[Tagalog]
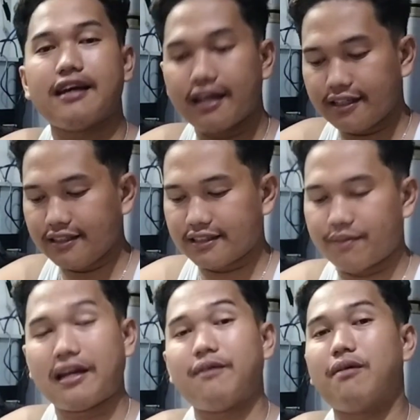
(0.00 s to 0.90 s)
Ayan, sa
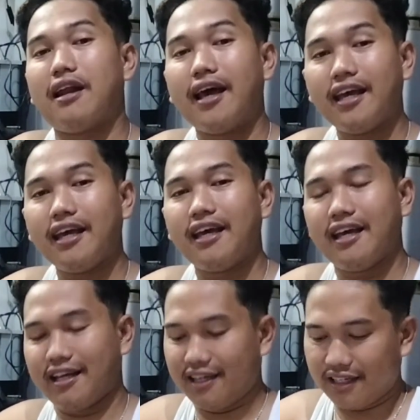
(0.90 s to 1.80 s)
Malaybalay.
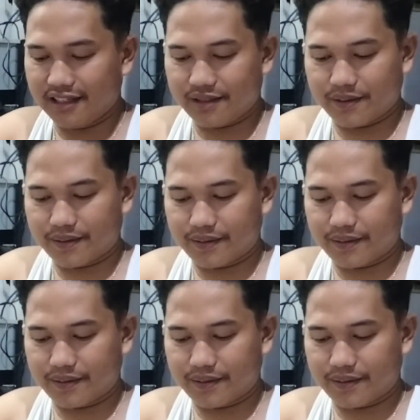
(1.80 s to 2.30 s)
So